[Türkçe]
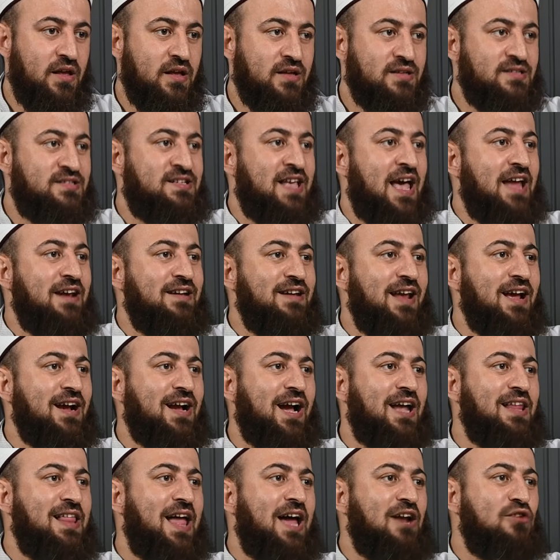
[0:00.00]
zerre
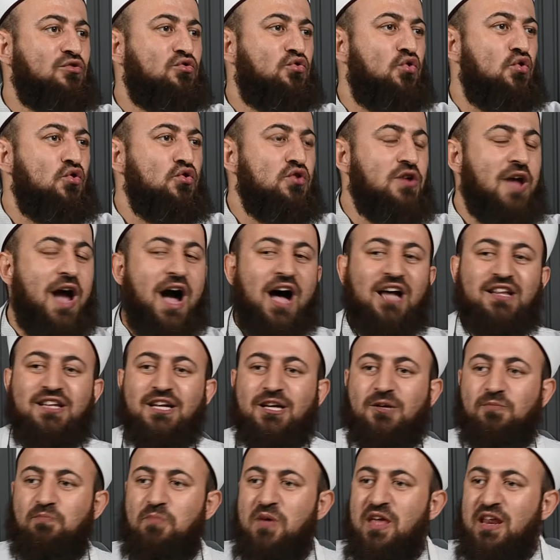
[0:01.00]
kadar
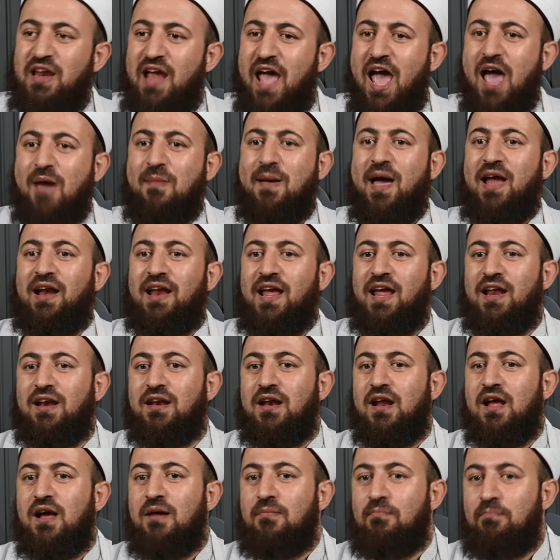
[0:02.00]
dünyalık bir
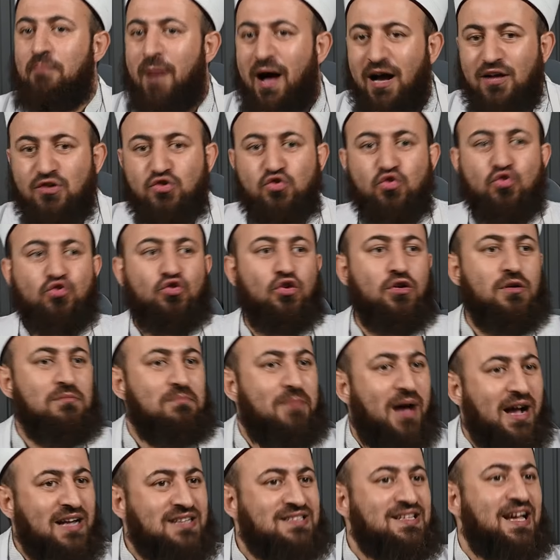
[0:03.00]
emelin, maksudun,
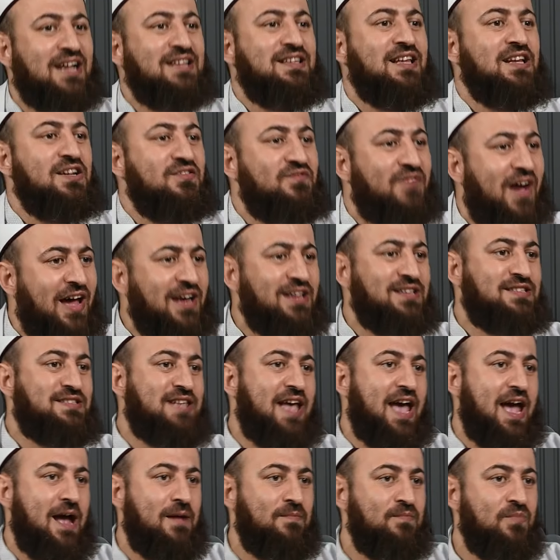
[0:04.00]
maksadın var
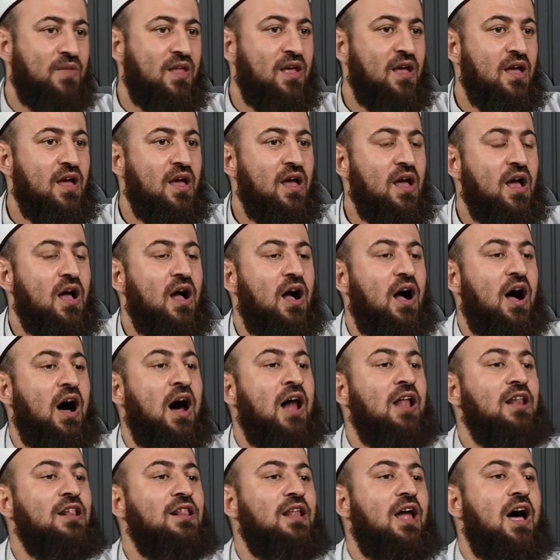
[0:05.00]
ise
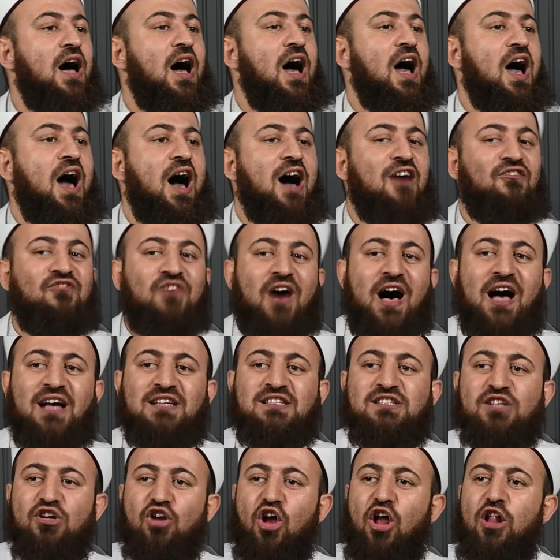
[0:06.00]
Allah'a
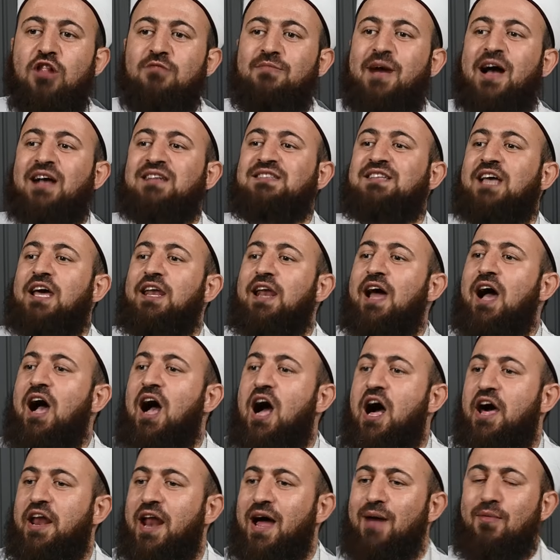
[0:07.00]
vasıl olmak sana
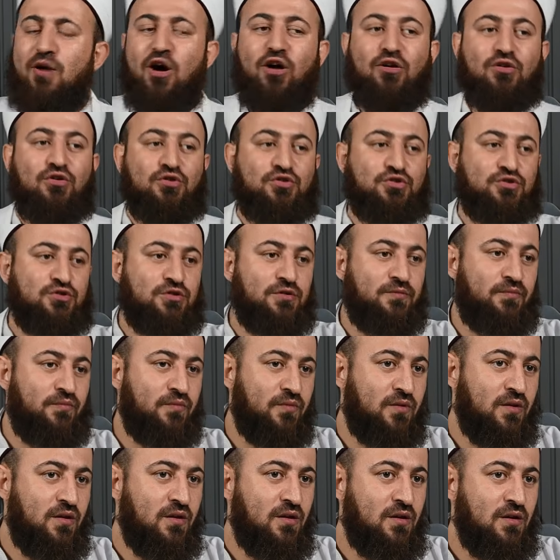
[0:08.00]
haram olur.
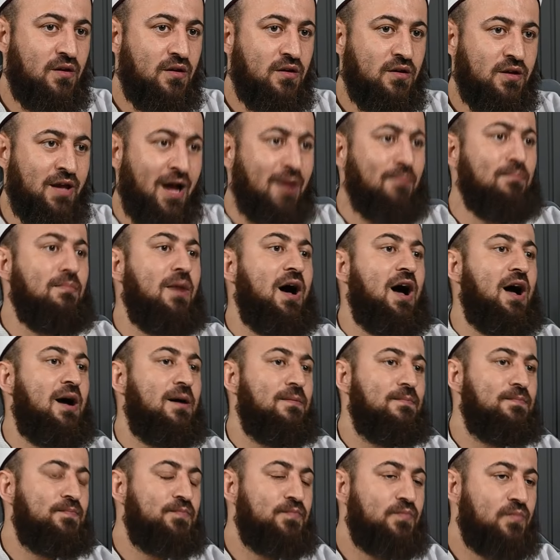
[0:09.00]

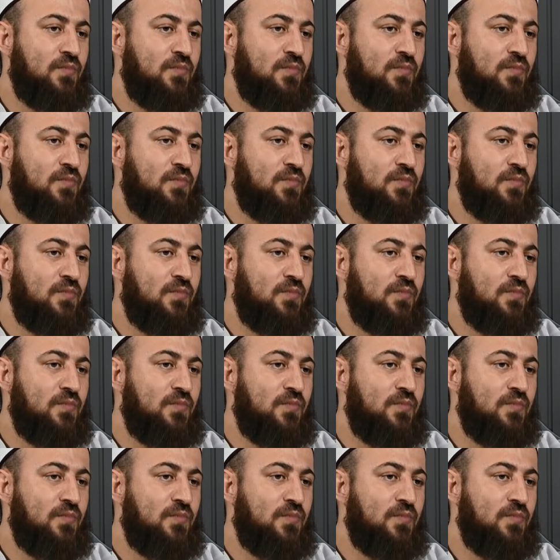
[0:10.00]
Yapma.